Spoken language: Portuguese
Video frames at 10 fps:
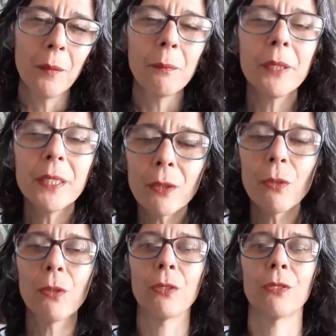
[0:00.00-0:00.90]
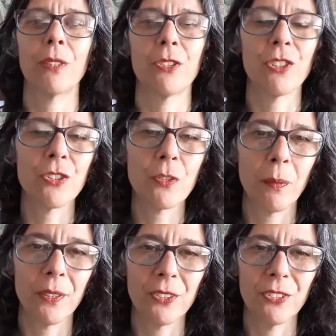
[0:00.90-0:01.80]
perigoso que a gente
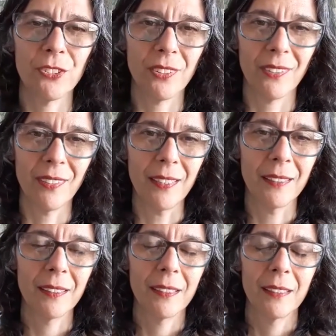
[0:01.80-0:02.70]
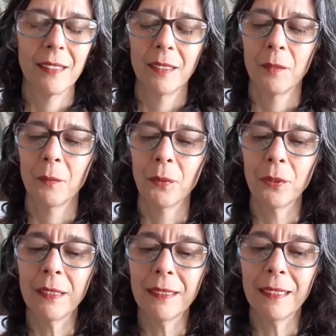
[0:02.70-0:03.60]
pode dizer,
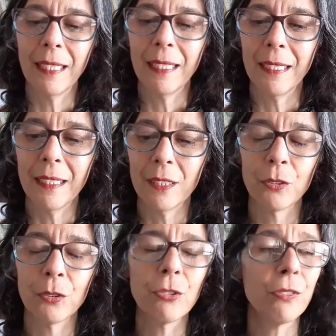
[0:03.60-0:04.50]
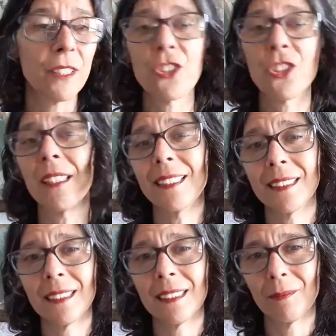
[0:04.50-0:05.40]
porque nos
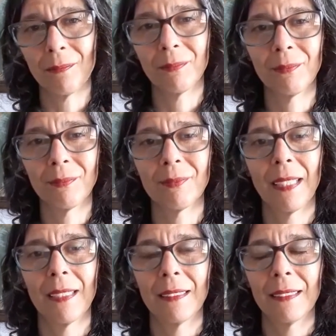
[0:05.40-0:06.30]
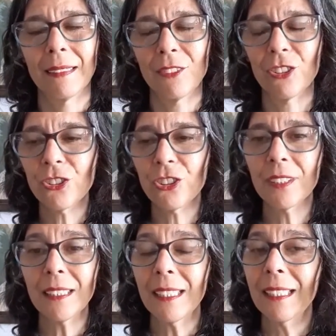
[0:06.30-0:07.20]
fragiliza. A
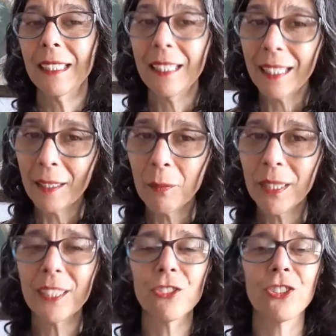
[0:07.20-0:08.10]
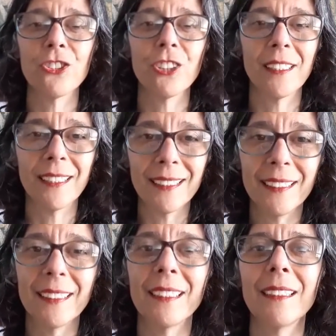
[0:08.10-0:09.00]
gente lembra que a gente
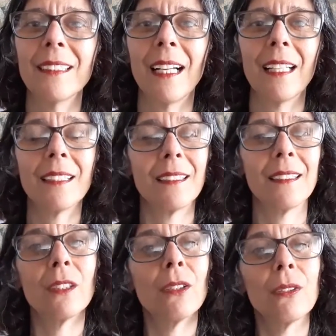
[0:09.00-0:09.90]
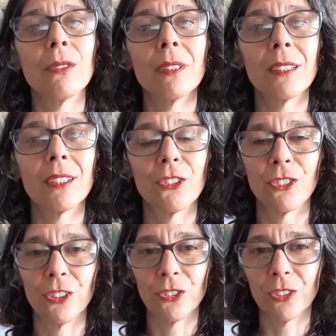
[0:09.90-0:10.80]
cria aquilo que a
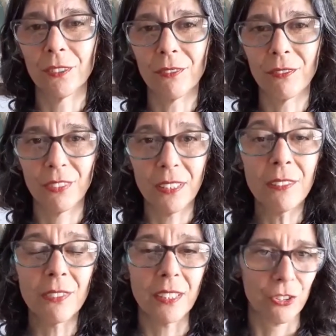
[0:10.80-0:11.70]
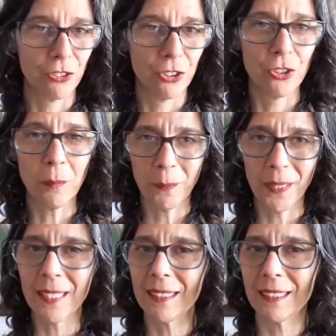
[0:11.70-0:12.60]
gente vive, que a gente
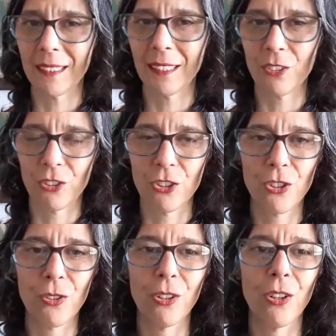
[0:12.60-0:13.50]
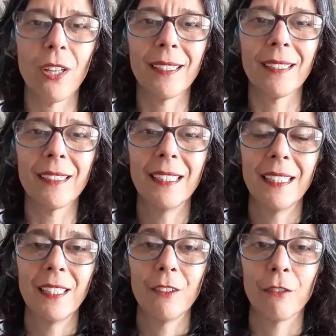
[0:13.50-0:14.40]
pensa, que a gente coloca
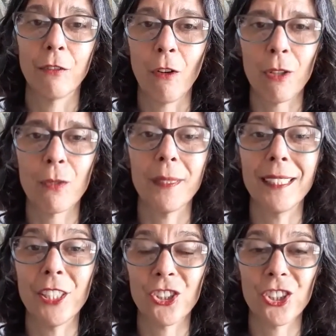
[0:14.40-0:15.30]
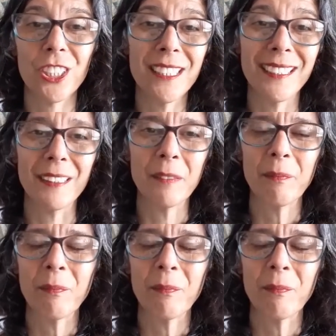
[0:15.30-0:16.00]
foco, energia.